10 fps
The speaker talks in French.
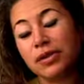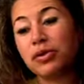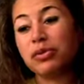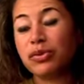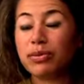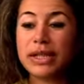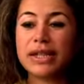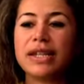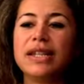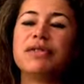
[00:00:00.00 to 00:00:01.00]
de
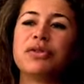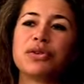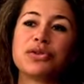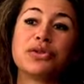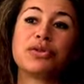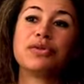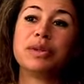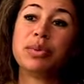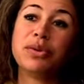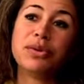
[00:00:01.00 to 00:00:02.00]
publier les livres que je
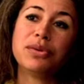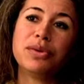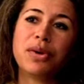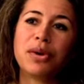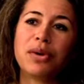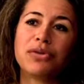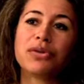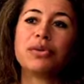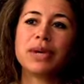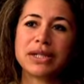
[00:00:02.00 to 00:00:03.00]
trouvais plus
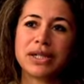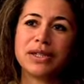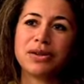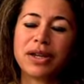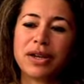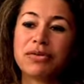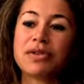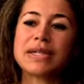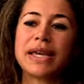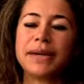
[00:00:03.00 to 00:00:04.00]
sur le marché éditorial
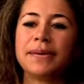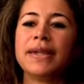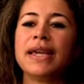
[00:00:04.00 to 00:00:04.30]
français,